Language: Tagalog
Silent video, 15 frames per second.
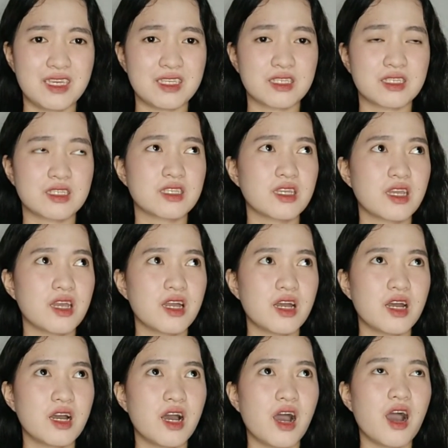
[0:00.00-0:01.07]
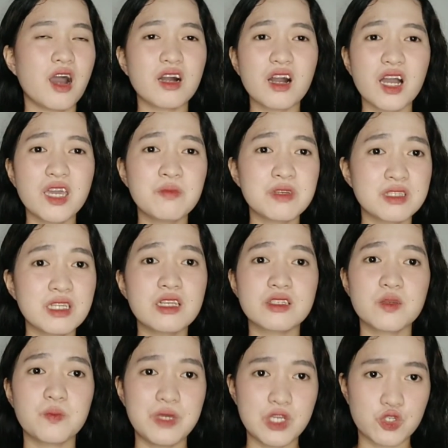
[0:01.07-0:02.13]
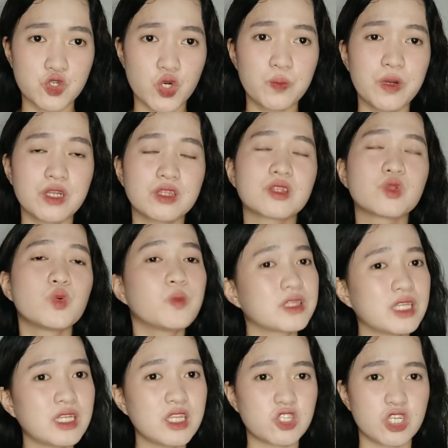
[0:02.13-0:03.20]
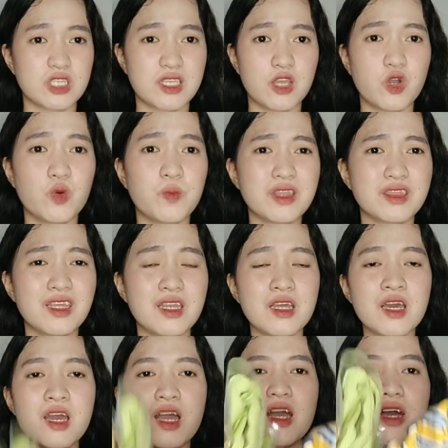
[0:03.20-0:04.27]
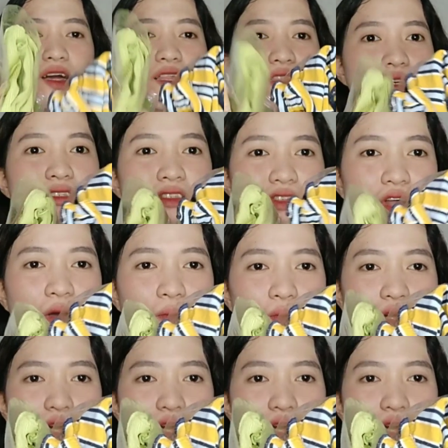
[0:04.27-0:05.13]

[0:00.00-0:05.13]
is uh, kakaiba sila sa picture pag tumating na siya sa'yo. But then, this top,